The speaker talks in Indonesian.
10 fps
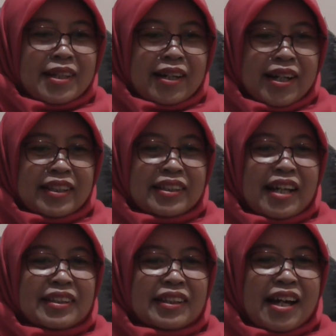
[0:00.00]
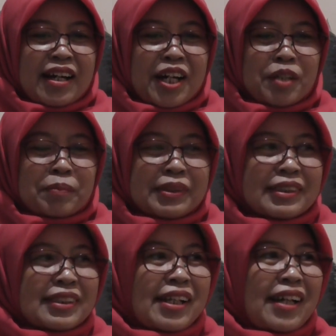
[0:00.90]
Karena ini nanti akan
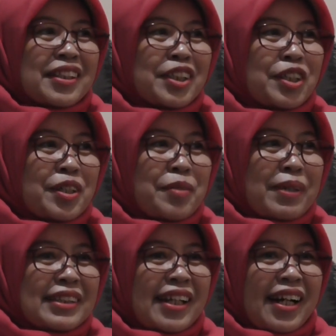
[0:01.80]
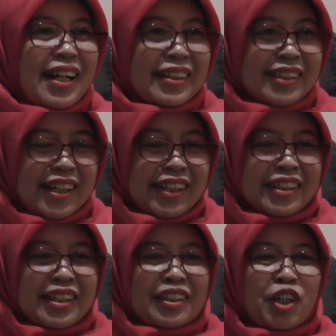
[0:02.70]
mencederai masyarakat ya.
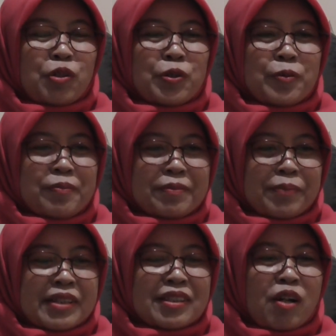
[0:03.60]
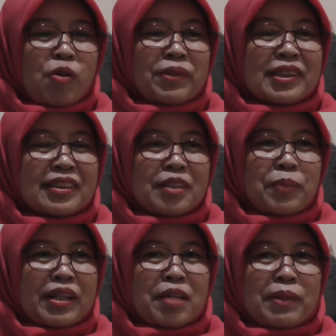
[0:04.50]
Kita tahu pasca Covid
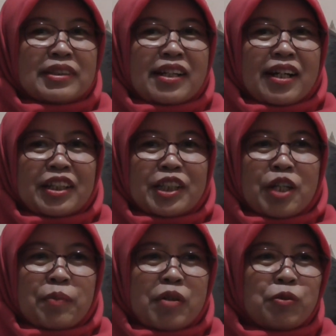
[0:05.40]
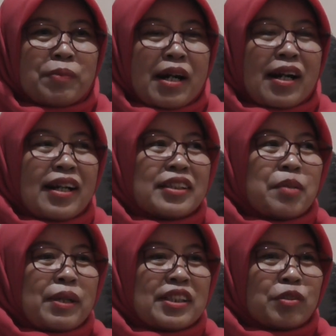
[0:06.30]
ini banyak masyarakat yang mau makan aja
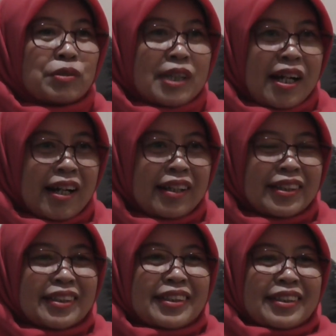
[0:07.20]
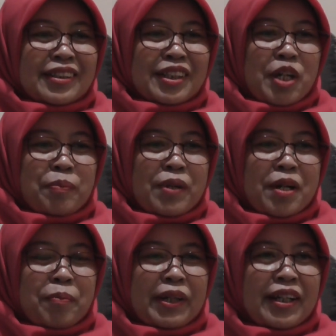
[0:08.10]
masih susah.
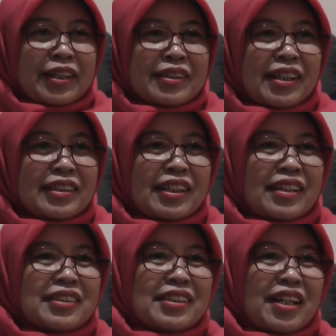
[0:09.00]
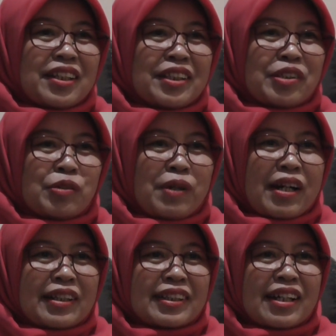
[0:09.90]
Kenapa PNS yang digaji dari
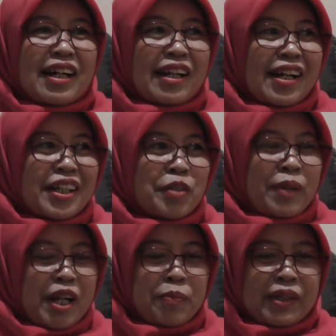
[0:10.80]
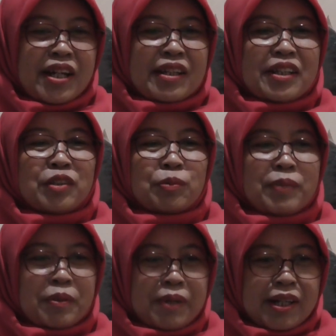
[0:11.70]
uang negara ini malah bergaya hidup
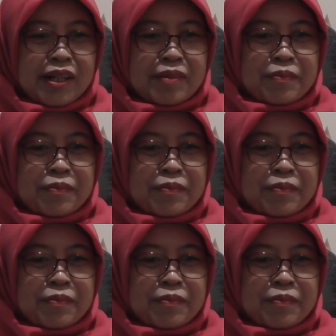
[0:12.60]
mewah?